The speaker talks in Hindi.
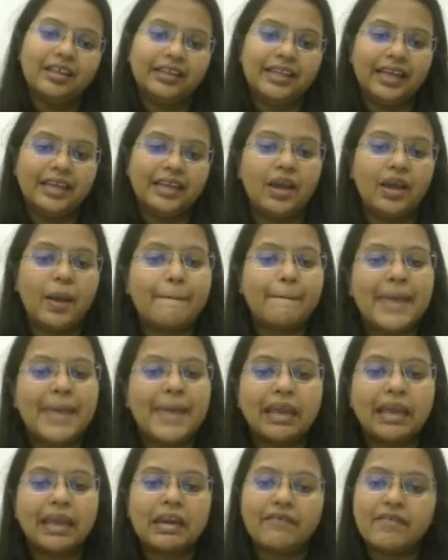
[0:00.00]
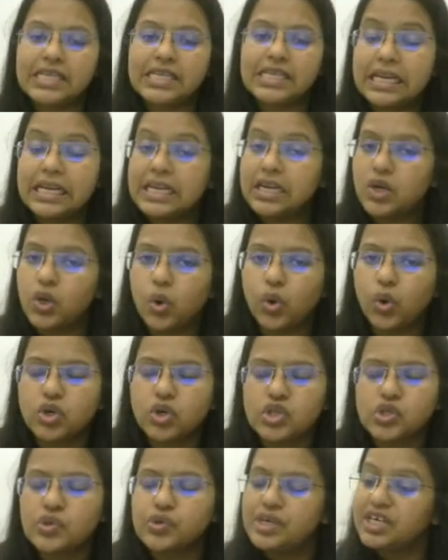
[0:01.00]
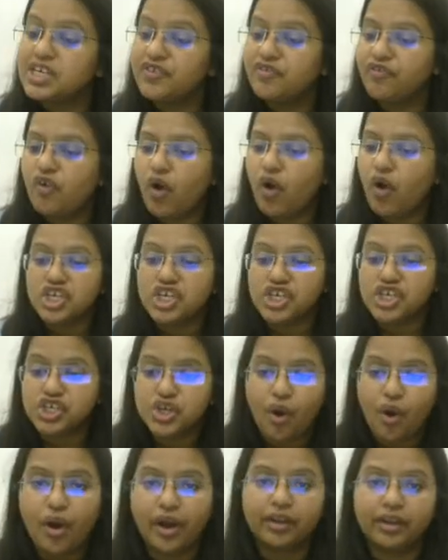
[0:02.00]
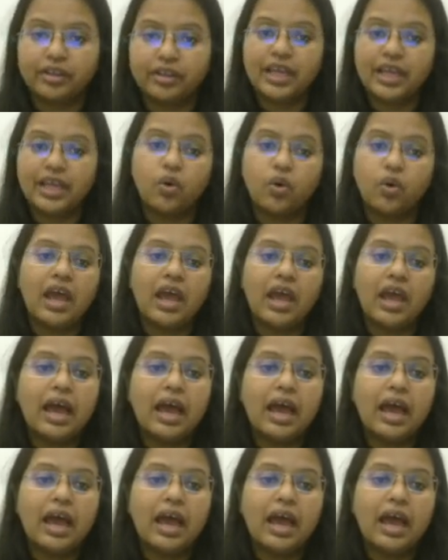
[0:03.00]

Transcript: देन मेक रिविजनरी नोट स्टूडेंट्स फॉर श्योर देखो